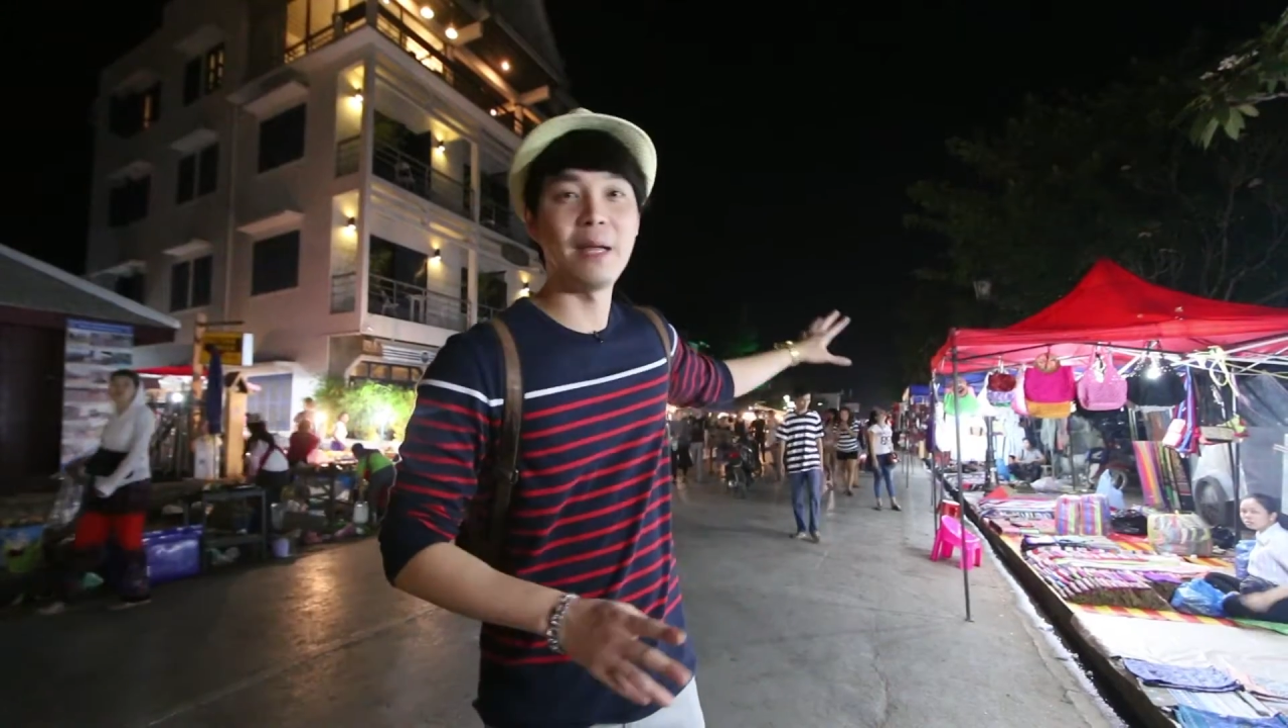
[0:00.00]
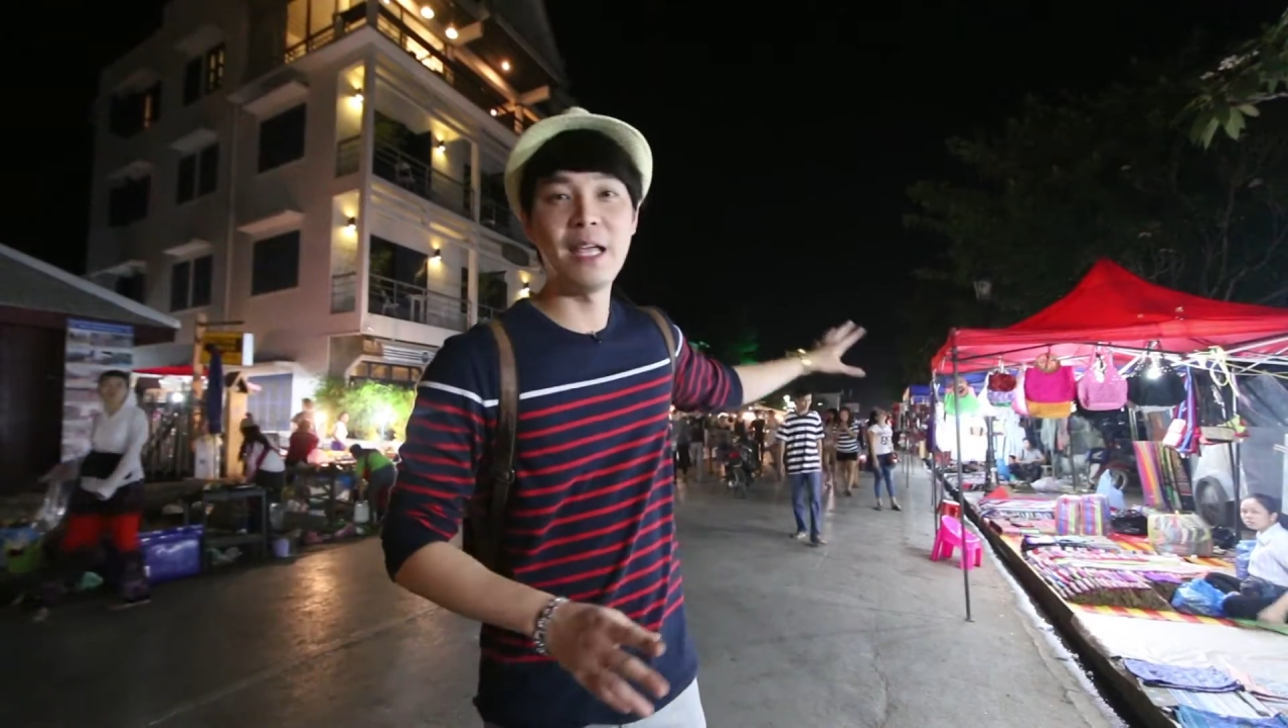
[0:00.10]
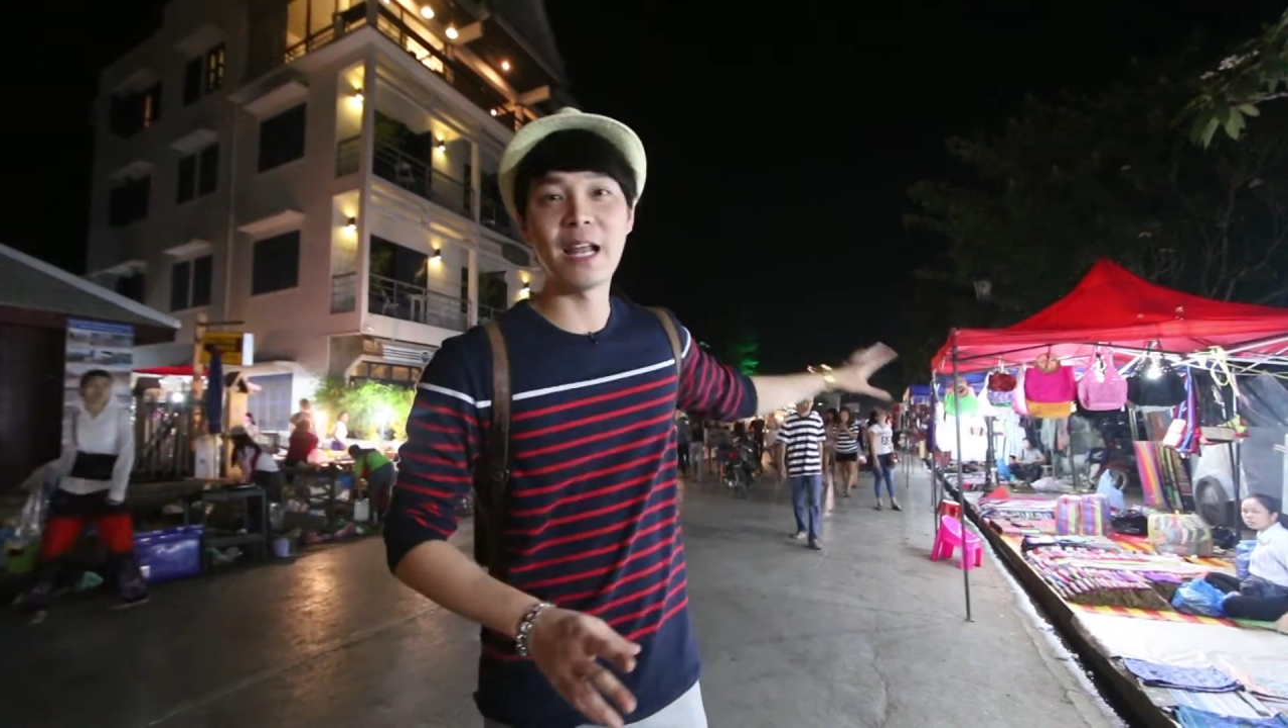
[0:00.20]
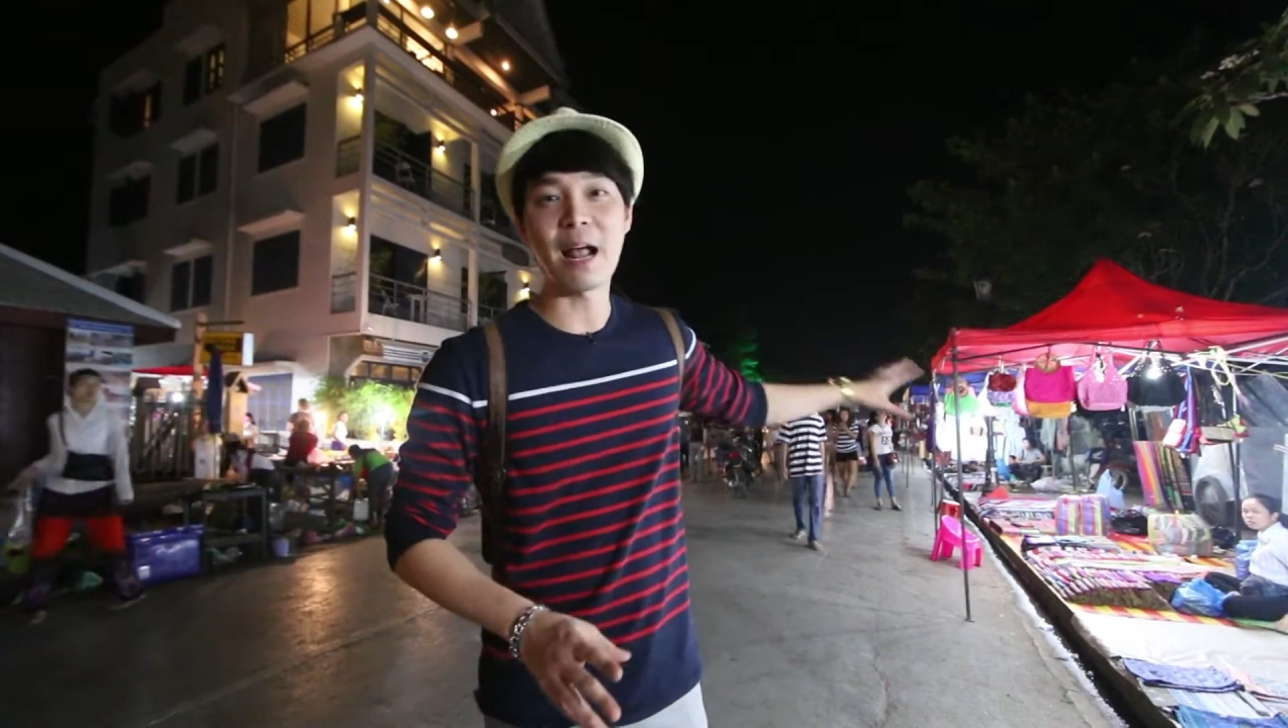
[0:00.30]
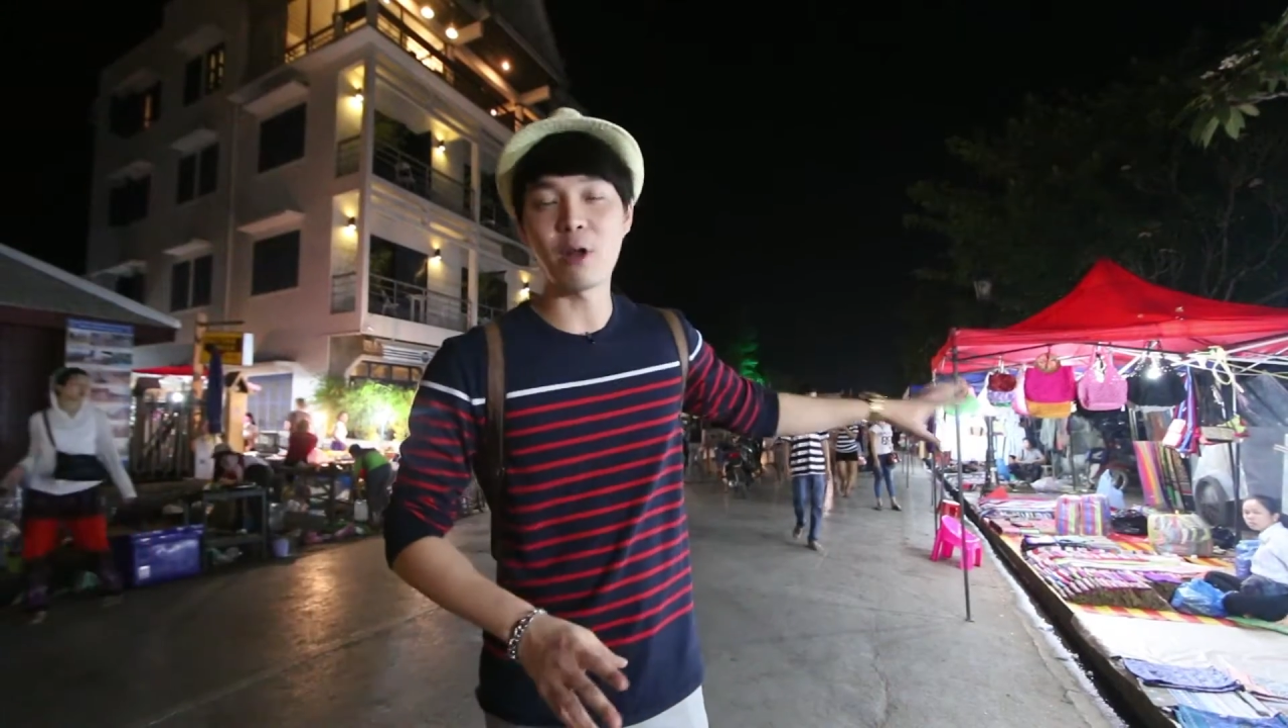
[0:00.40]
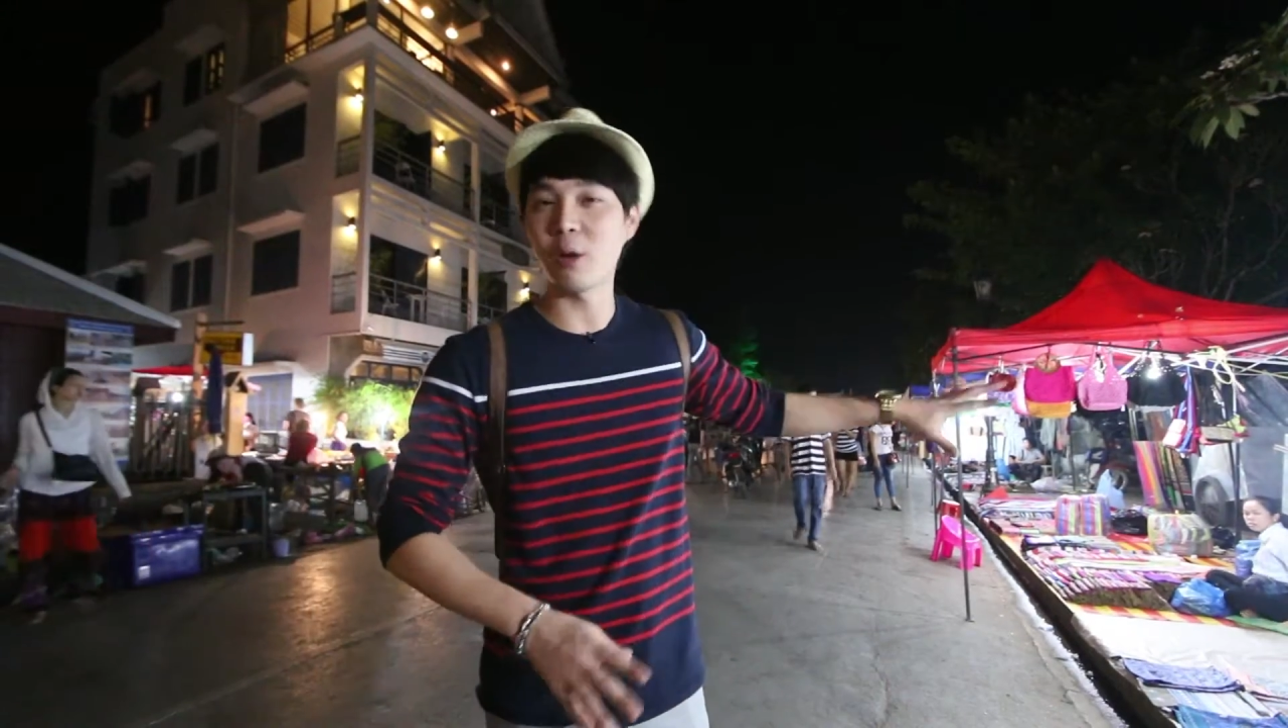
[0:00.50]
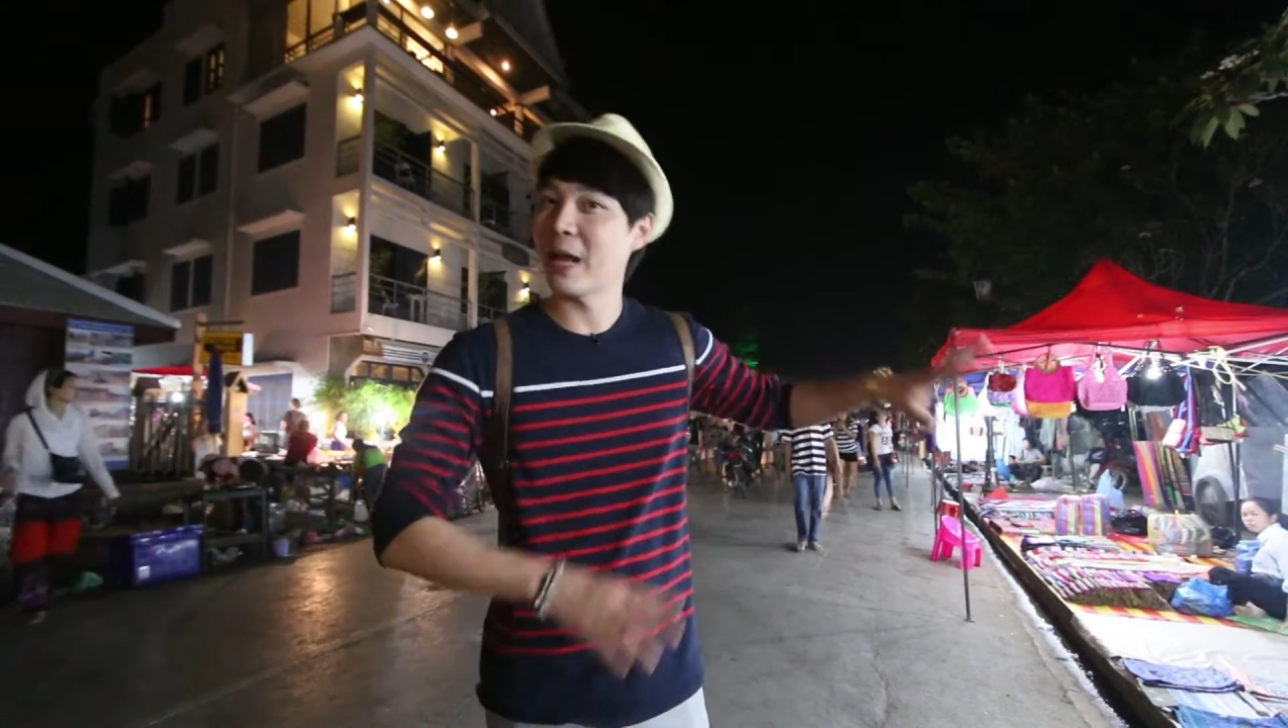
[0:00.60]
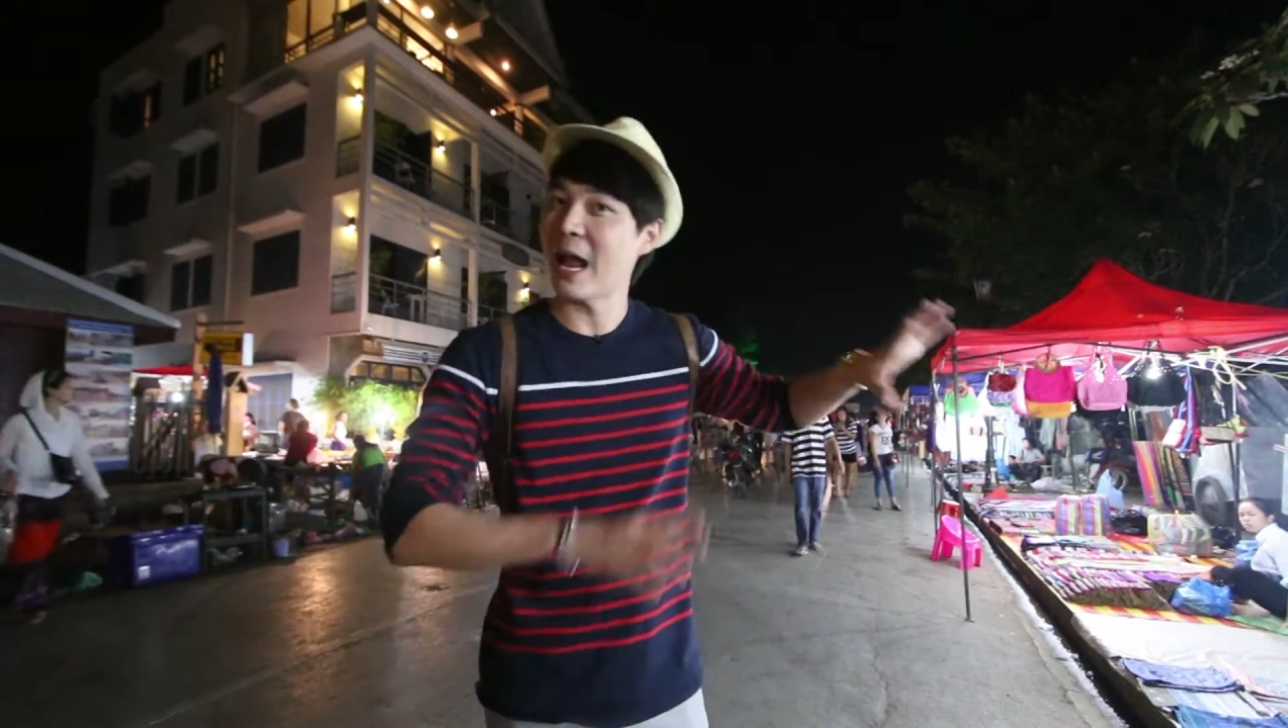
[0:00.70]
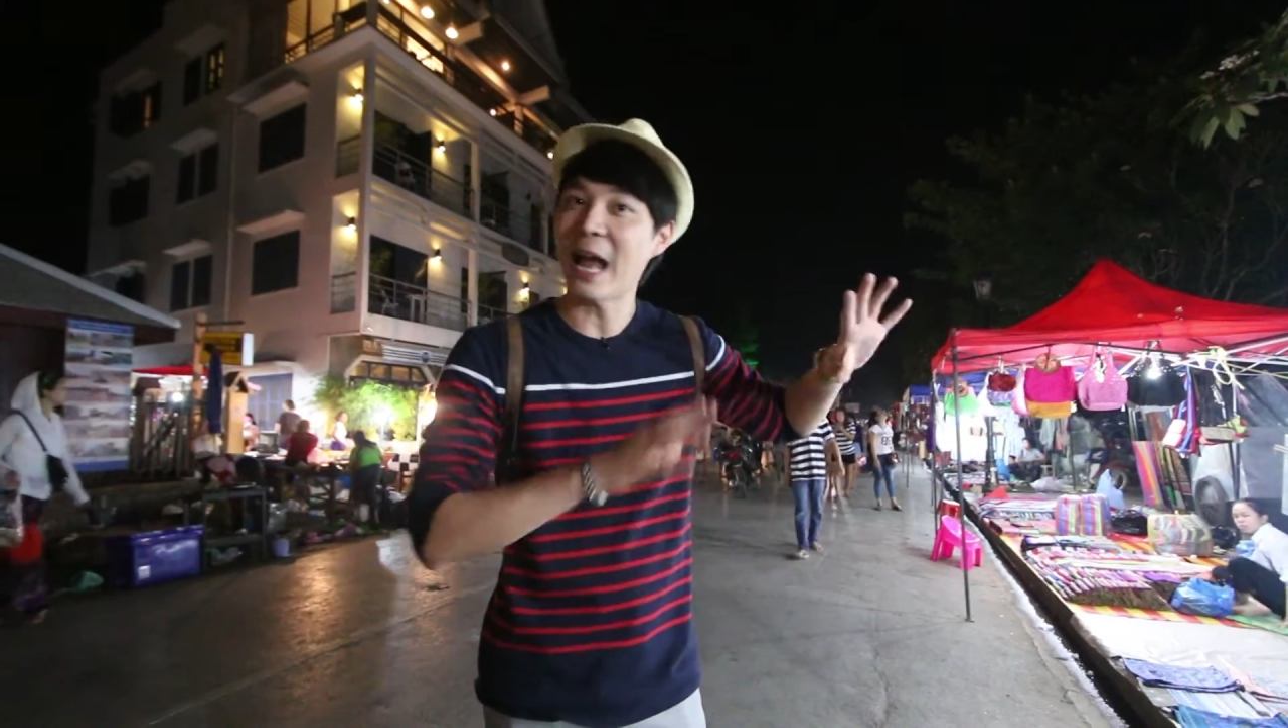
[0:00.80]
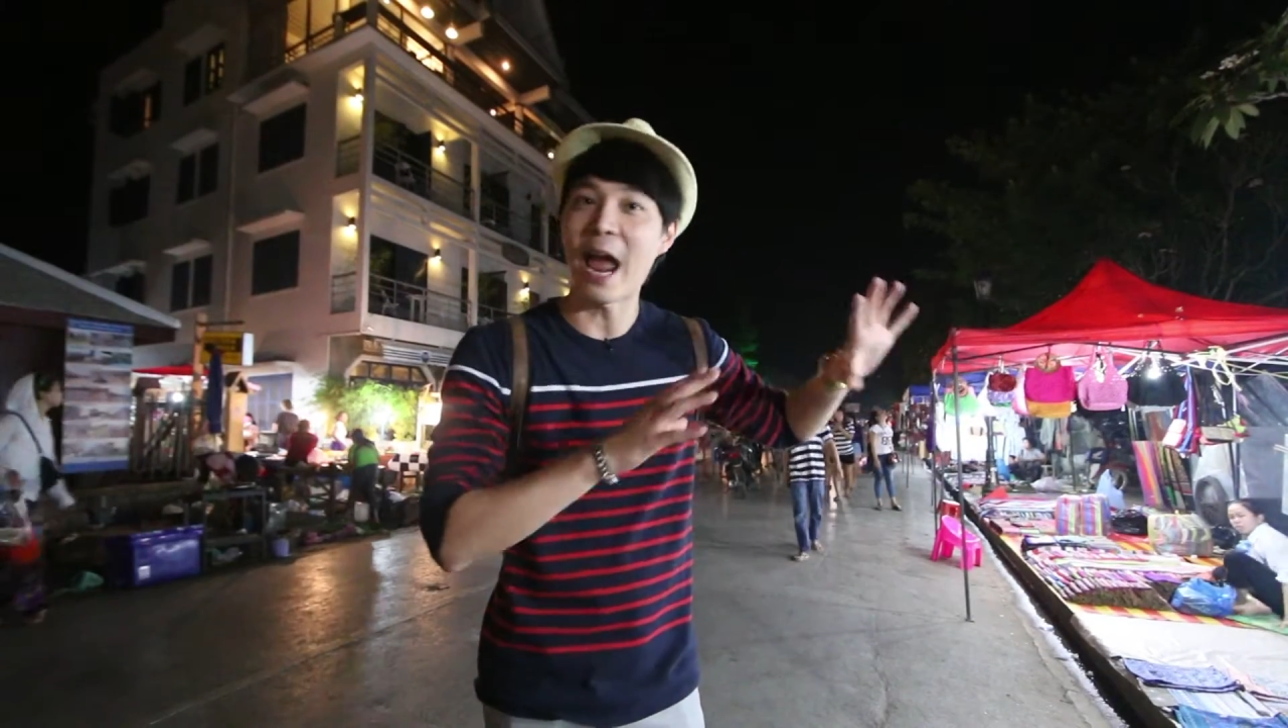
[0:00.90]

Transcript: นี้นะครับ แล้วก็มีการ